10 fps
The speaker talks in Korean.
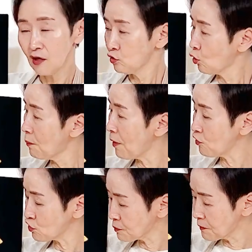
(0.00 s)
돈
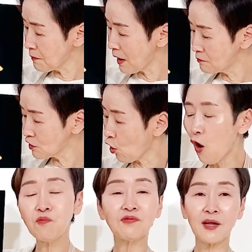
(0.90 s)
벌고 싶은 마음을
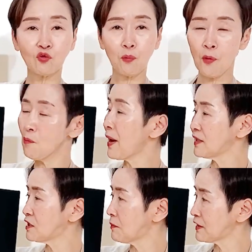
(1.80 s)
거부해도
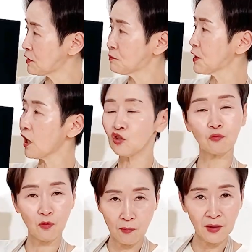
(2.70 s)
폭망이지만 집착해도
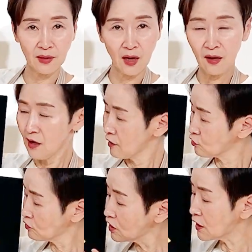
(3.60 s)
폭망이야.
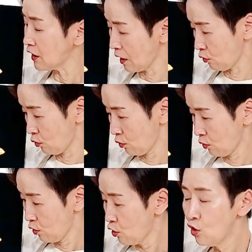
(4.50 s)
그래서 느끼라고.
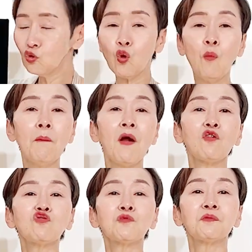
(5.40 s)
돈
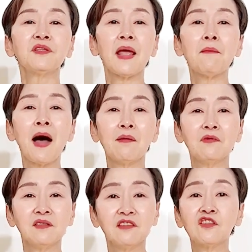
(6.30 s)
벌고 싶은 내
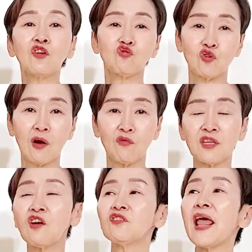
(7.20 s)
마음을 느껴주라고.
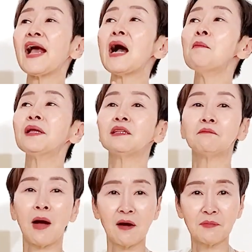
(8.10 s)
이거 내가 만든
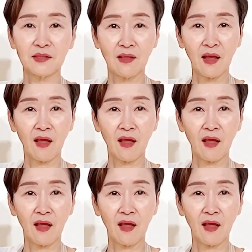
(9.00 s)
마음인데